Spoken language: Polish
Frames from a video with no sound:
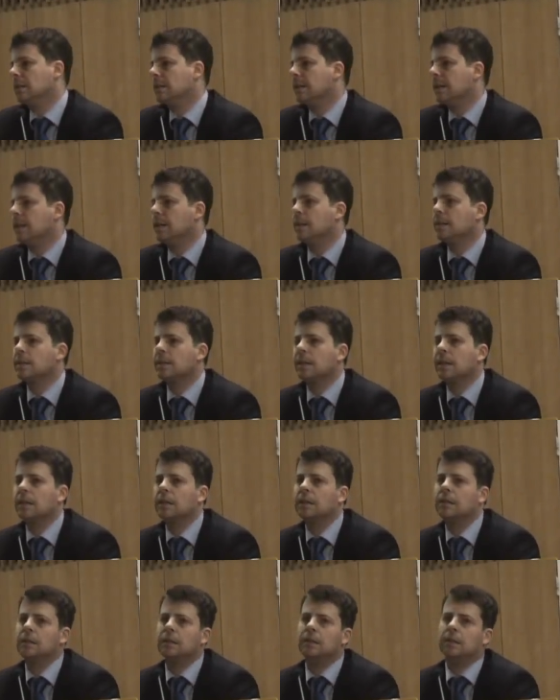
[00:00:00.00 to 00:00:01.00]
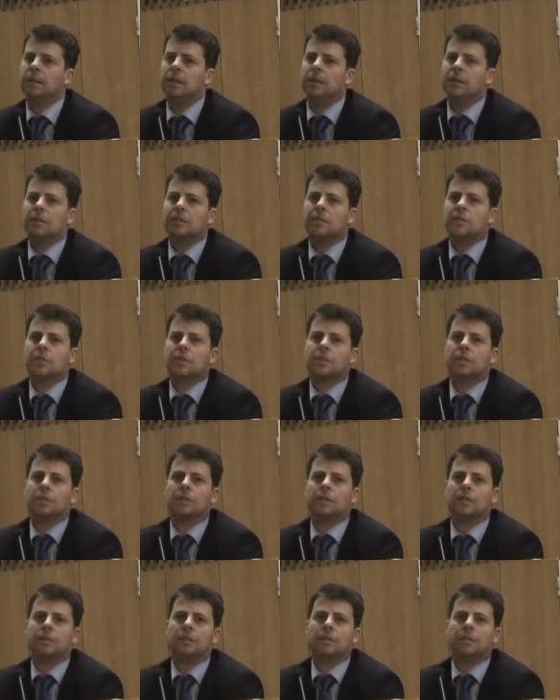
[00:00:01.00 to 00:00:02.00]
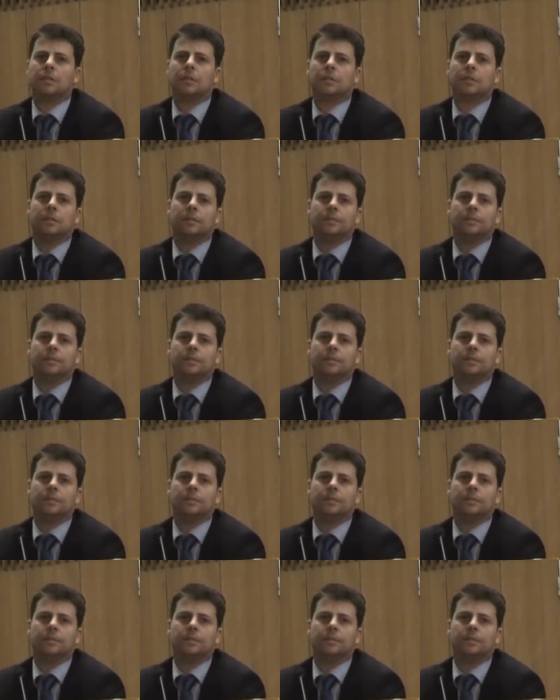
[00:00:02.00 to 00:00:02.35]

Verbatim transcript: Zaleskiego co do